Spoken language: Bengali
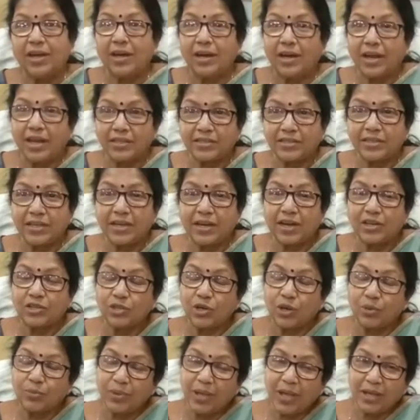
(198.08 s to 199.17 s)
রাস্তাঘাট
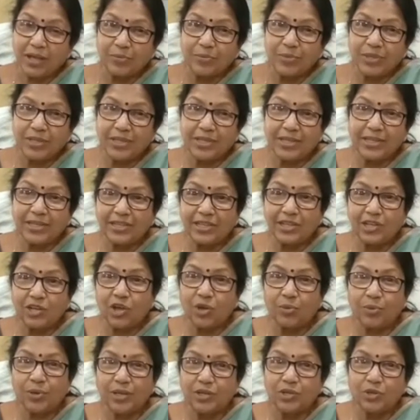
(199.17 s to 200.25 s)
সবই আগামী দিনে ঠিক
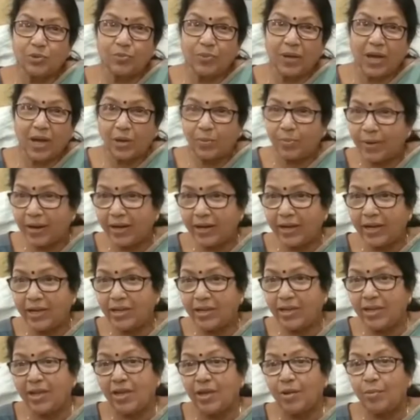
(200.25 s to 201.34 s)
হবে কিন্তু বারবার এই
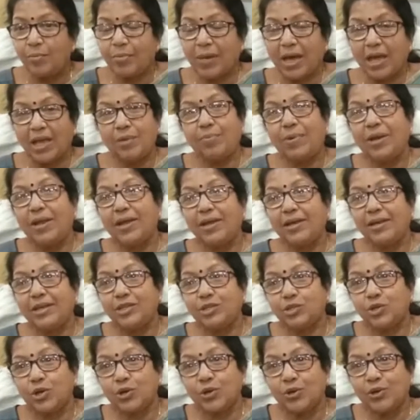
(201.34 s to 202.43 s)
পাইপ
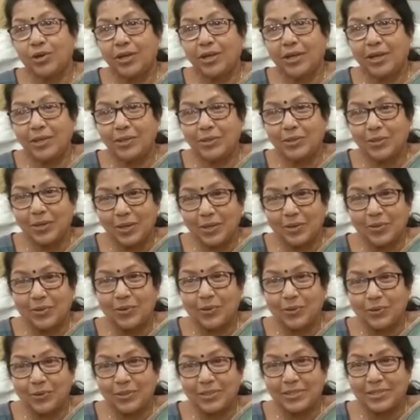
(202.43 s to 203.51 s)
লাইনের চক্করে কিন্তু
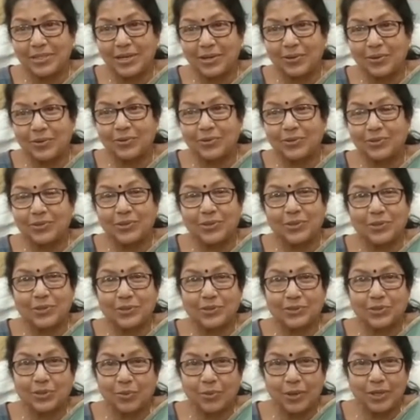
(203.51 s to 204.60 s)
এগুলো হচ্ছে এগুলোর জন্য
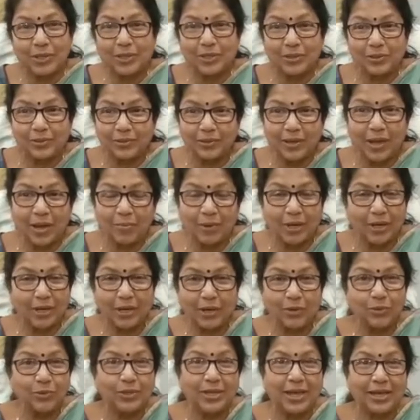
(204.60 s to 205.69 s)
সবাই আমরা
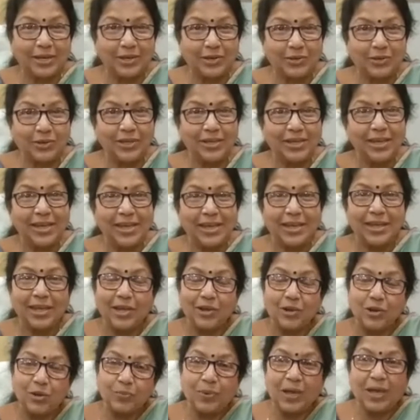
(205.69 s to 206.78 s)
কেউ দায়ী নই
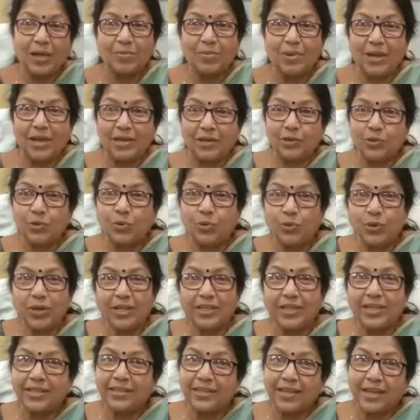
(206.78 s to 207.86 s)
এগুলো পাইপ লাইন খুঁড়ে
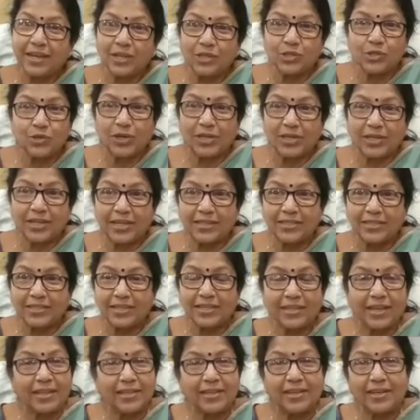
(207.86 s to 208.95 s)
দিয়ে তারা চলে যাচ্ছে
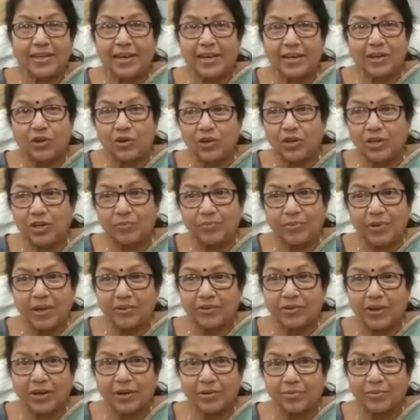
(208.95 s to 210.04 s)
তাদের আর এগুলো
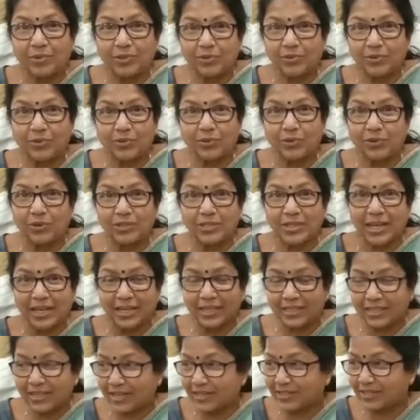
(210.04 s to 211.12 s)
রিপেয়ার করার মতন কোনো
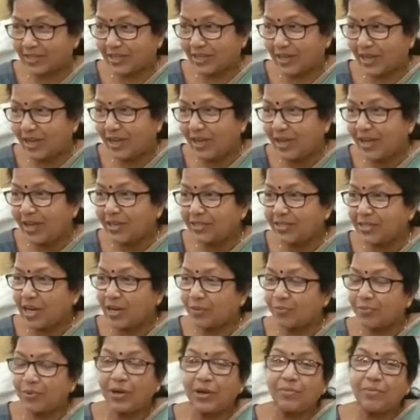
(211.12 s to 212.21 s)
জায়গা থাকছে না
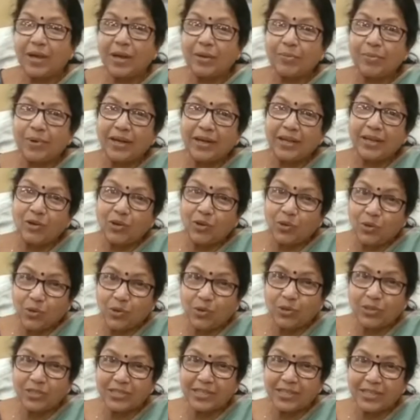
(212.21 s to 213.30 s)
যার ফলে বারবার এগুলো
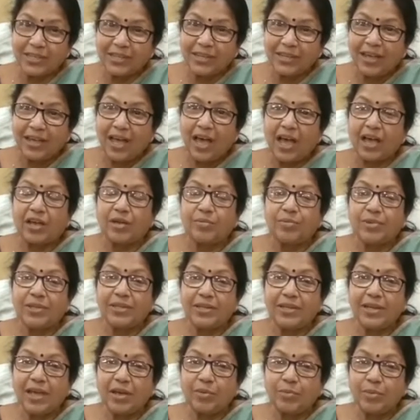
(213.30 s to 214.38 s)
ঘটছে আগামী
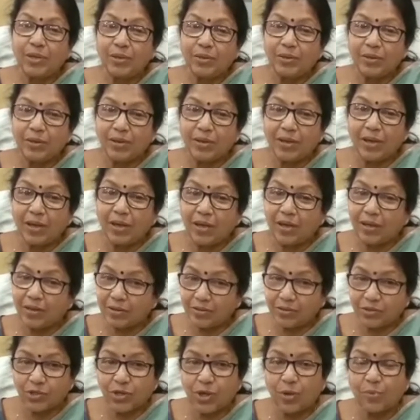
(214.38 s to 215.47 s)
দিনে আমি
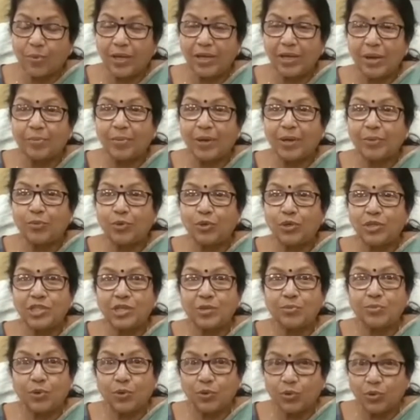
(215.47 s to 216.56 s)
সবাই আমরা
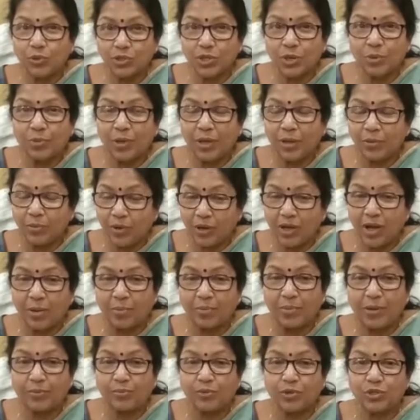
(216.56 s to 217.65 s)
বলছি পৌরসভা এবং
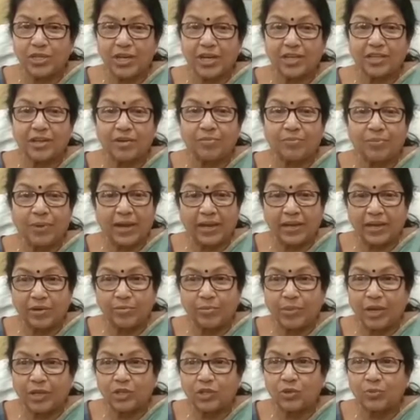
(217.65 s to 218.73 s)
আমরা বসে একটা
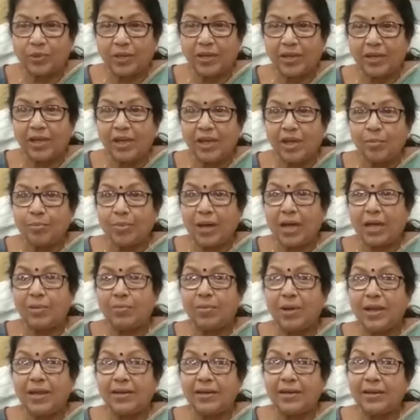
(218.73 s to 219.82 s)
প্ল্যানের মাধ্যমে পাইপ
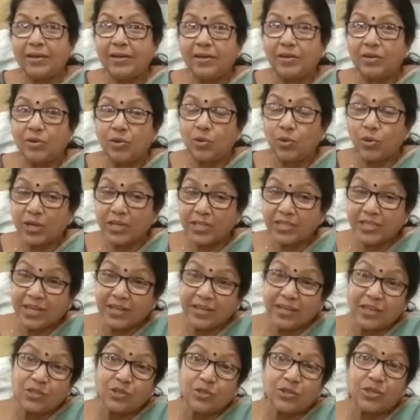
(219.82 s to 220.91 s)
লাইনের
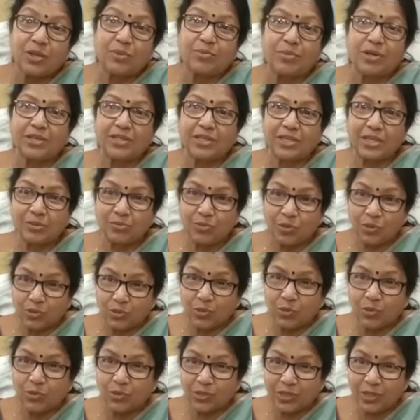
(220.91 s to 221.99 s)
লোকেশনটা যদি আমরা
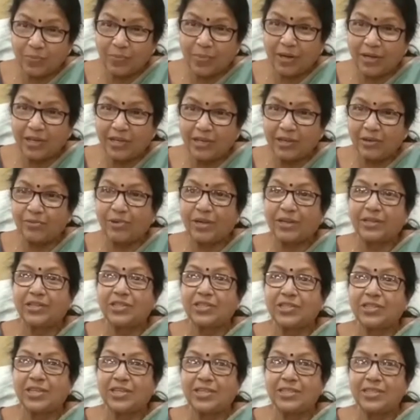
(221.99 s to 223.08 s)
ঠিকমতো করতে পারি
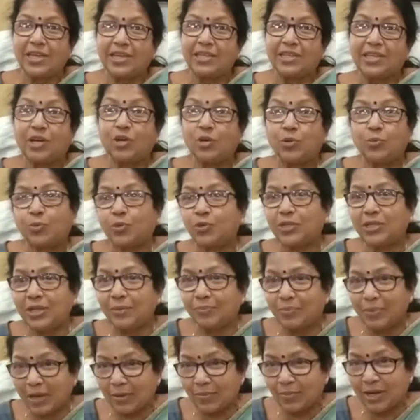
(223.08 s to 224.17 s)
ডিমার্কেশন যে এইটার ওপর
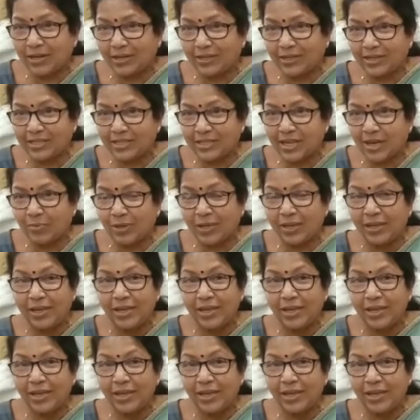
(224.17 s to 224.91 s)
দিয়ে পাইপ লাইনটা যাবে